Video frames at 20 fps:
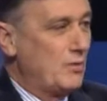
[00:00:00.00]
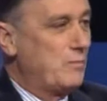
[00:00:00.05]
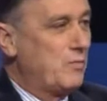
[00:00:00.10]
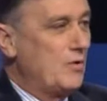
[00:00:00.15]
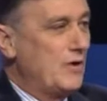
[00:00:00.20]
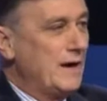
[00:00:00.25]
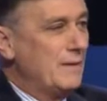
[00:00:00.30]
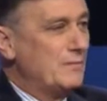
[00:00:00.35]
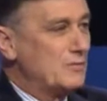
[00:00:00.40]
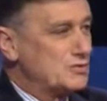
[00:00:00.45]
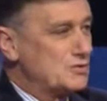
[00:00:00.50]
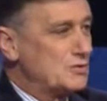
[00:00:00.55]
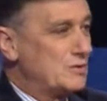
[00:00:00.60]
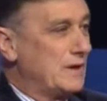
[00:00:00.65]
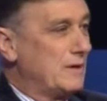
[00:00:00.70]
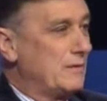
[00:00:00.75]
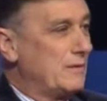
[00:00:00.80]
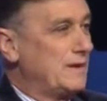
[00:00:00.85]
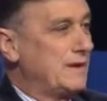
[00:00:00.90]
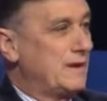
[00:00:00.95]
pongamos
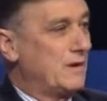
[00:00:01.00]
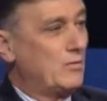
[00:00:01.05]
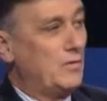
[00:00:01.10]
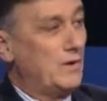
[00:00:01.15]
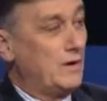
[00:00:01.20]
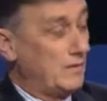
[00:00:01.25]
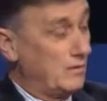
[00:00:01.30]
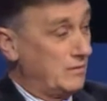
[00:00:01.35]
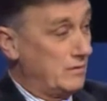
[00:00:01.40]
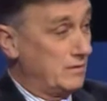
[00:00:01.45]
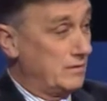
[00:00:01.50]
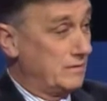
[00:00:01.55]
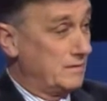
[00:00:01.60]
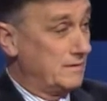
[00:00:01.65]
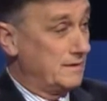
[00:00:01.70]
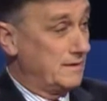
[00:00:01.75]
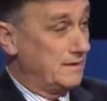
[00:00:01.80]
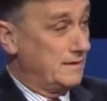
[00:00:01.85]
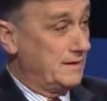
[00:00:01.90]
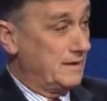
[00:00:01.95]
una vez de acuerdo
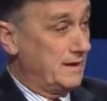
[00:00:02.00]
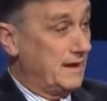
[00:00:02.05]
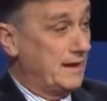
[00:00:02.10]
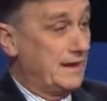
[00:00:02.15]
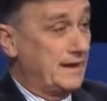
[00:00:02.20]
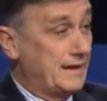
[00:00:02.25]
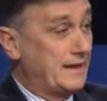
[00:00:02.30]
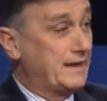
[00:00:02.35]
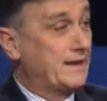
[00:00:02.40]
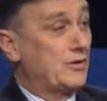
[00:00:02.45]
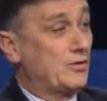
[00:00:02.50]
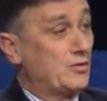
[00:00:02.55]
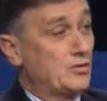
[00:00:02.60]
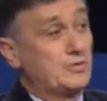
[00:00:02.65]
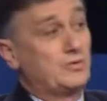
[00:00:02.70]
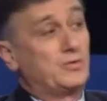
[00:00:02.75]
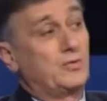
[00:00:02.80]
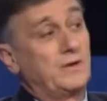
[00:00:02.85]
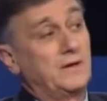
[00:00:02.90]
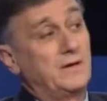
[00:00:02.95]
en que hay que
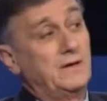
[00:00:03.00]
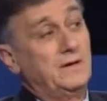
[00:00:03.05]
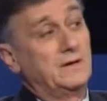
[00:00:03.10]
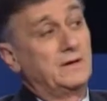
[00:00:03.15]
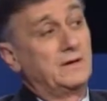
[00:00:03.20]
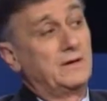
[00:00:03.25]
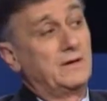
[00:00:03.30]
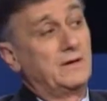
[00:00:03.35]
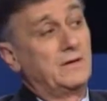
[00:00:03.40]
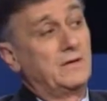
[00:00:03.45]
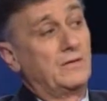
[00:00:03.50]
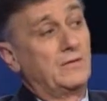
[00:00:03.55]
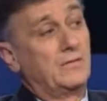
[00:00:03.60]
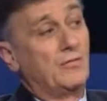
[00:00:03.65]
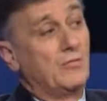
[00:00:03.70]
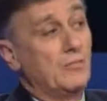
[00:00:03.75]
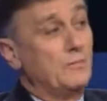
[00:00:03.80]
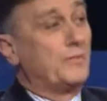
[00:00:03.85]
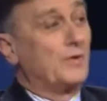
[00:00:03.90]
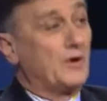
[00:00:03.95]
construir
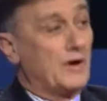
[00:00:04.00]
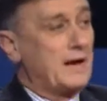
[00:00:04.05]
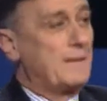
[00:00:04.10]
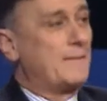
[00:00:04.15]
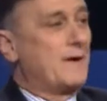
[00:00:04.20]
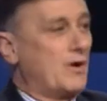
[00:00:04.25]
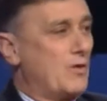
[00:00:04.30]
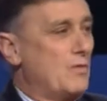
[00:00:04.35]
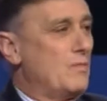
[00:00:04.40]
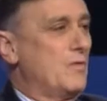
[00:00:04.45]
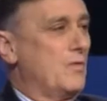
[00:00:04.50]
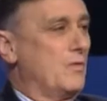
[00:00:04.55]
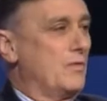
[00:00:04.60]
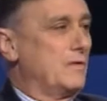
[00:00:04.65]
un programa común.